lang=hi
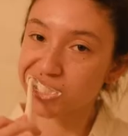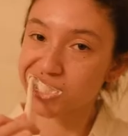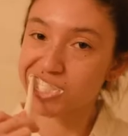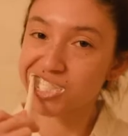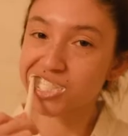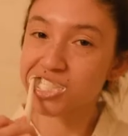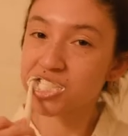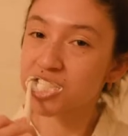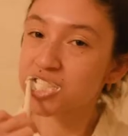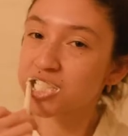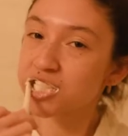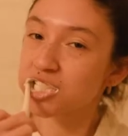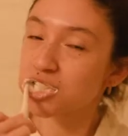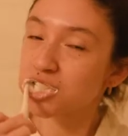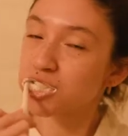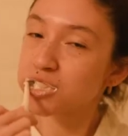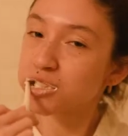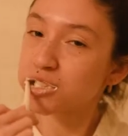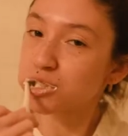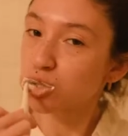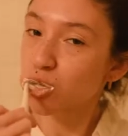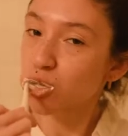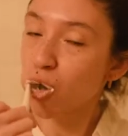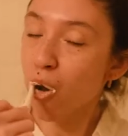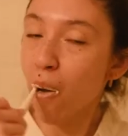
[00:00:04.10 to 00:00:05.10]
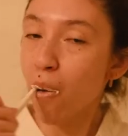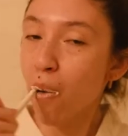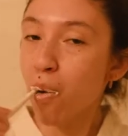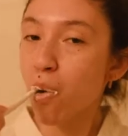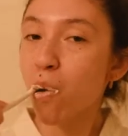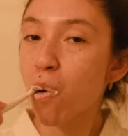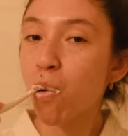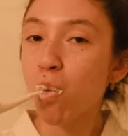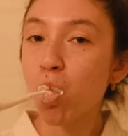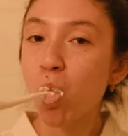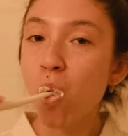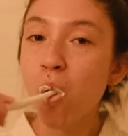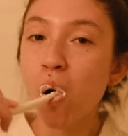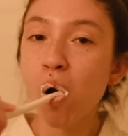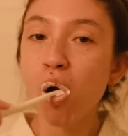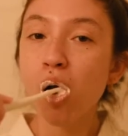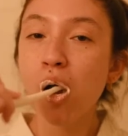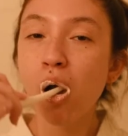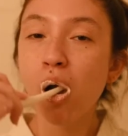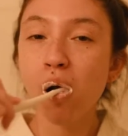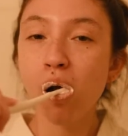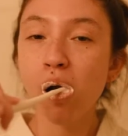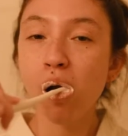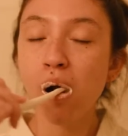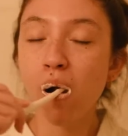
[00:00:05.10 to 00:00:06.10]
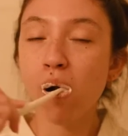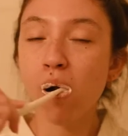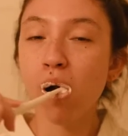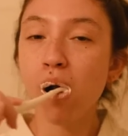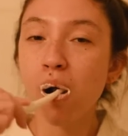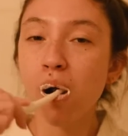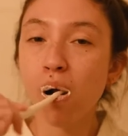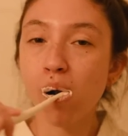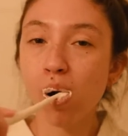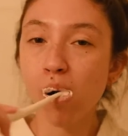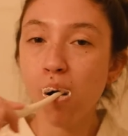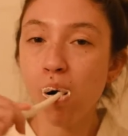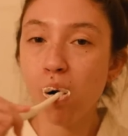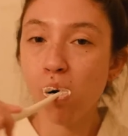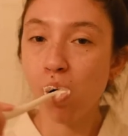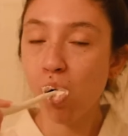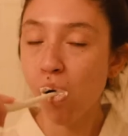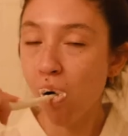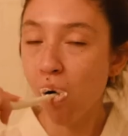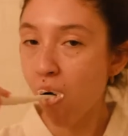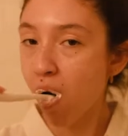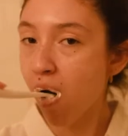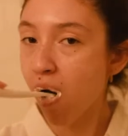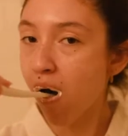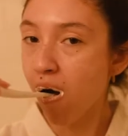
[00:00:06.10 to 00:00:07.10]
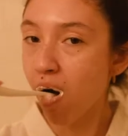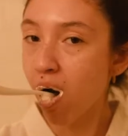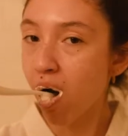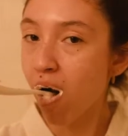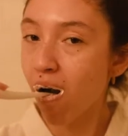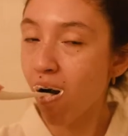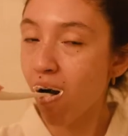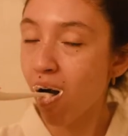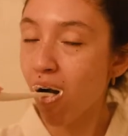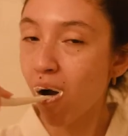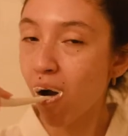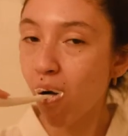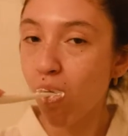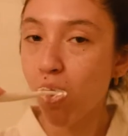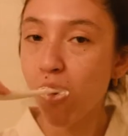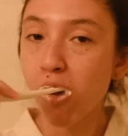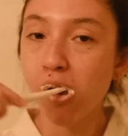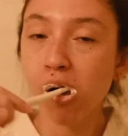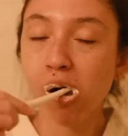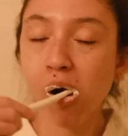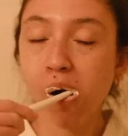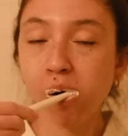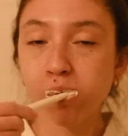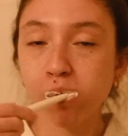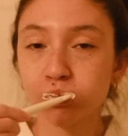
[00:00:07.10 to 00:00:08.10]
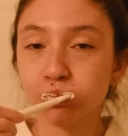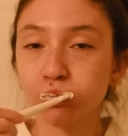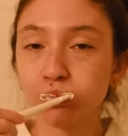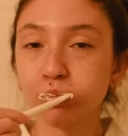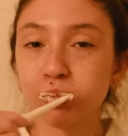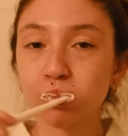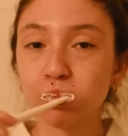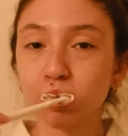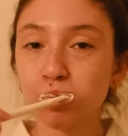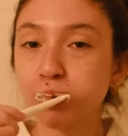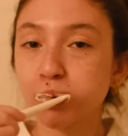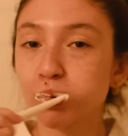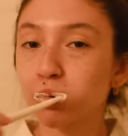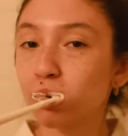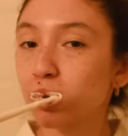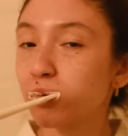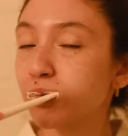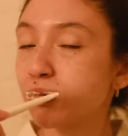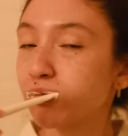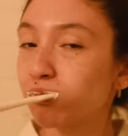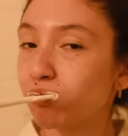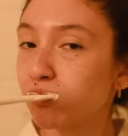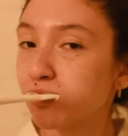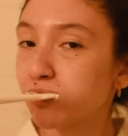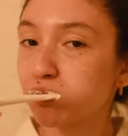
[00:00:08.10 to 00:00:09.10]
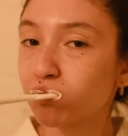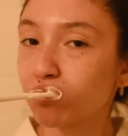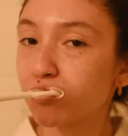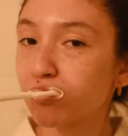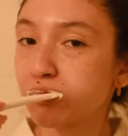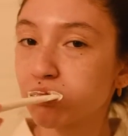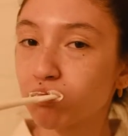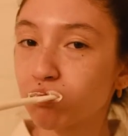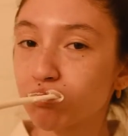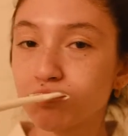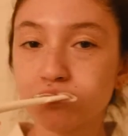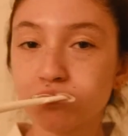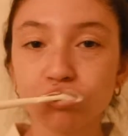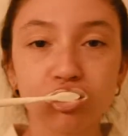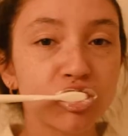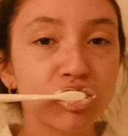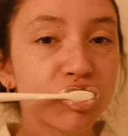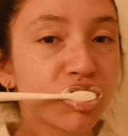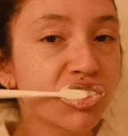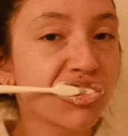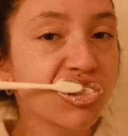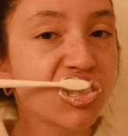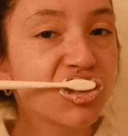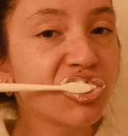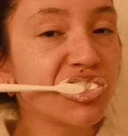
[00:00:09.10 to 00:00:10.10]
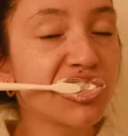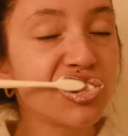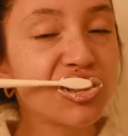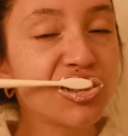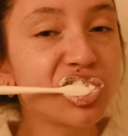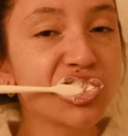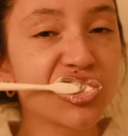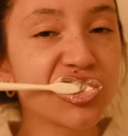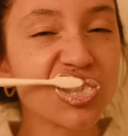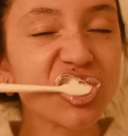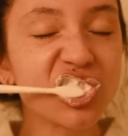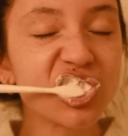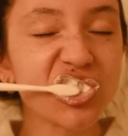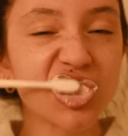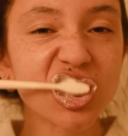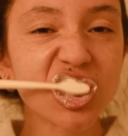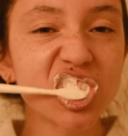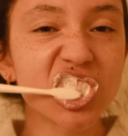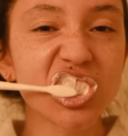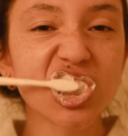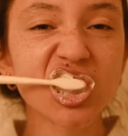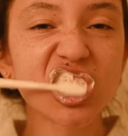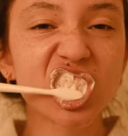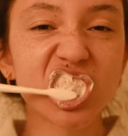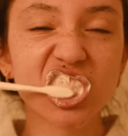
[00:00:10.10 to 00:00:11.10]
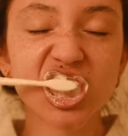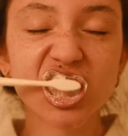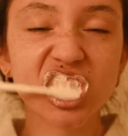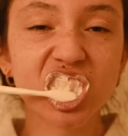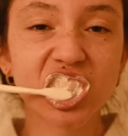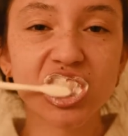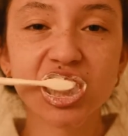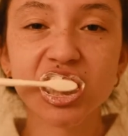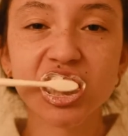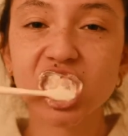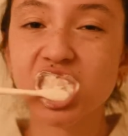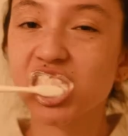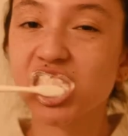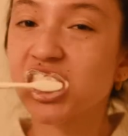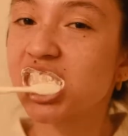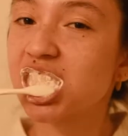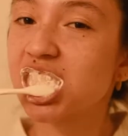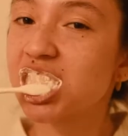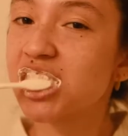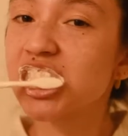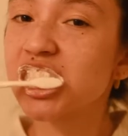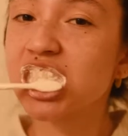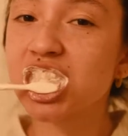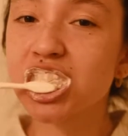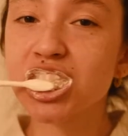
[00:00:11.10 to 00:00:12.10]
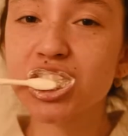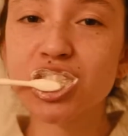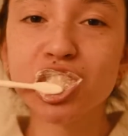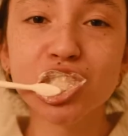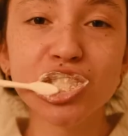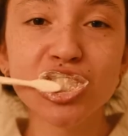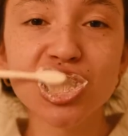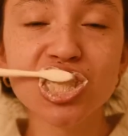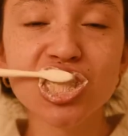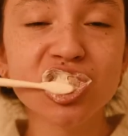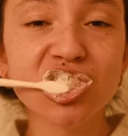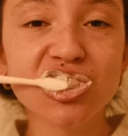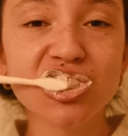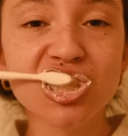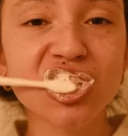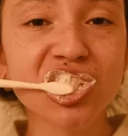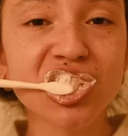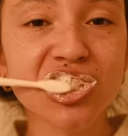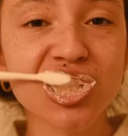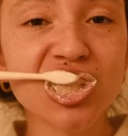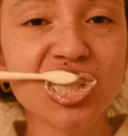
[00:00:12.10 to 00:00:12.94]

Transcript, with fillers: साफ रहते हैं लेकिन क्या आप जानते हैं कि हम हर रोज़ अपना कितना समय ब्रश करने में बर्बाद कर देते हैं आइए हम इसके बारे में जानते हैं